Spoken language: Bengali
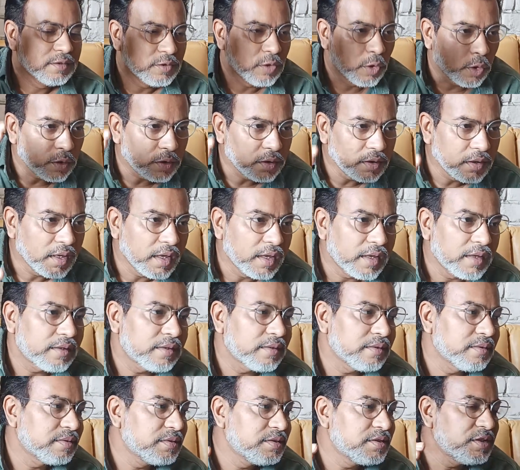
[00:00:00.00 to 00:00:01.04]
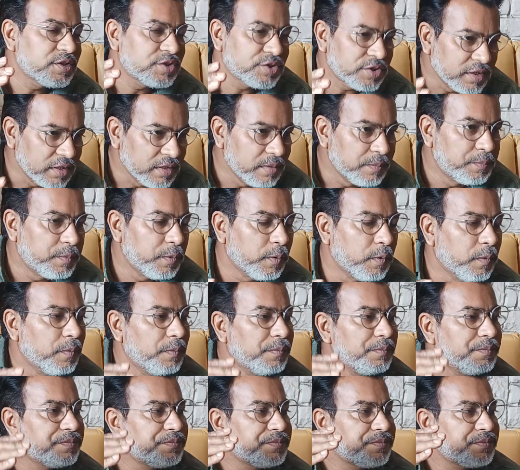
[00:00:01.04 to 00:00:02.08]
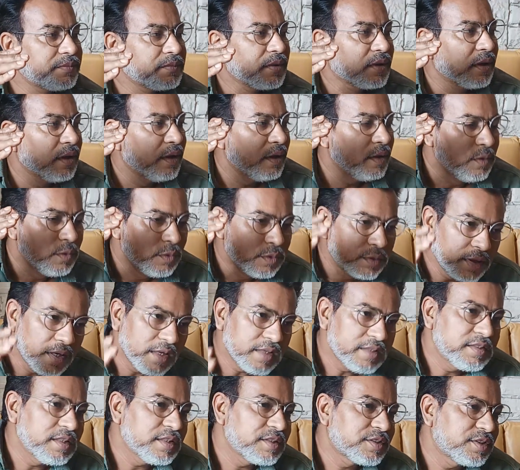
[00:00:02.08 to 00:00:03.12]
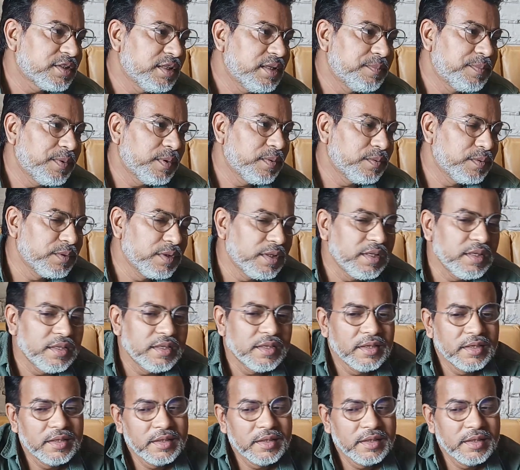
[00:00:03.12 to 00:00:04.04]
ধর্নার যে শিল্প লুঠের যে শিল্প উনি